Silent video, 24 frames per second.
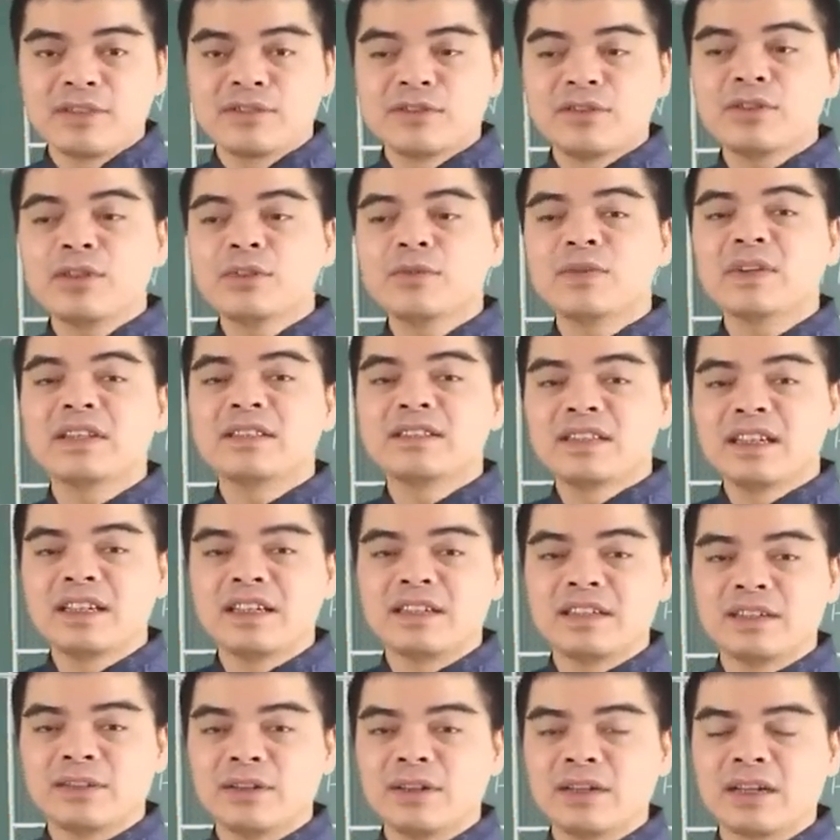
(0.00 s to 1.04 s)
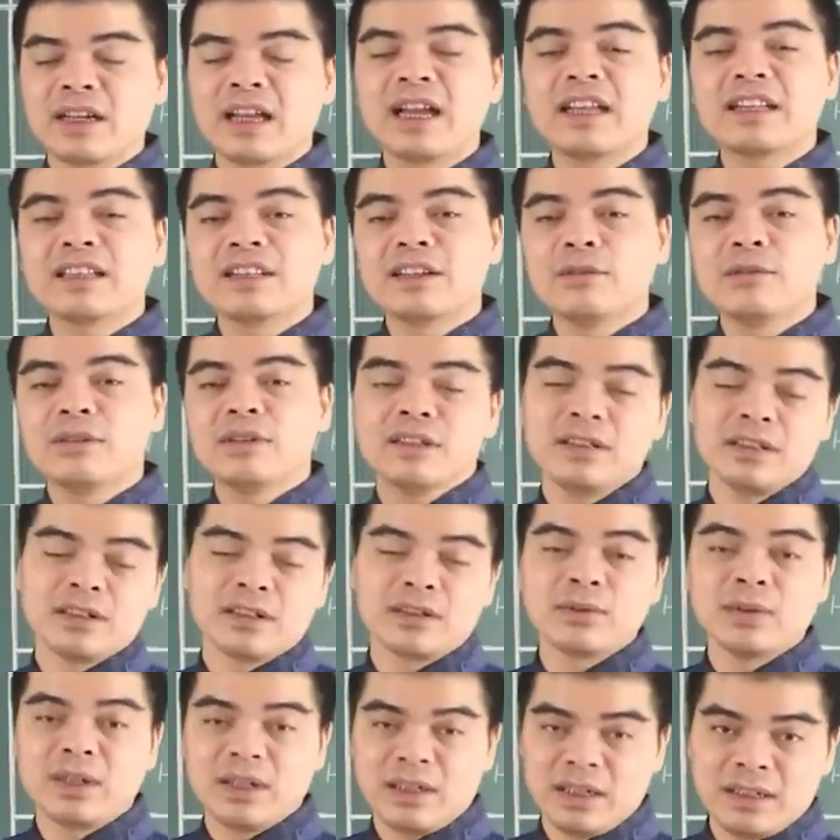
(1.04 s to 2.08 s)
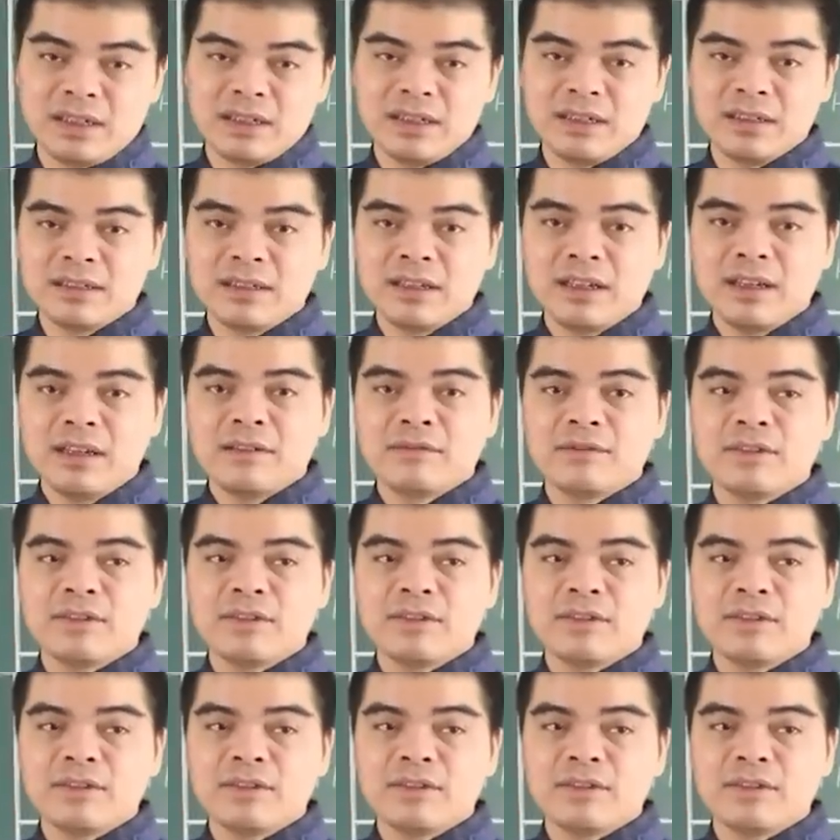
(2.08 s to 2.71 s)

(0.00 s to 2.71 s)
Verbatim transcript: giúp cho vận trình nó được hanh thông hơn được thuận lợi hơn